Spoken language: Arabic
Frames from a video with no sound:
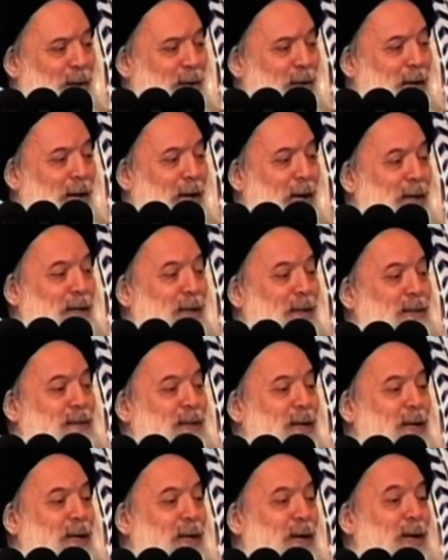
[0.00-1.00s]
لا
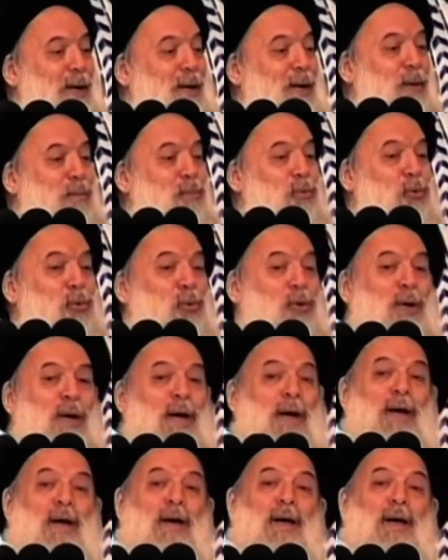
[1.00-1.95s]
يتكلمون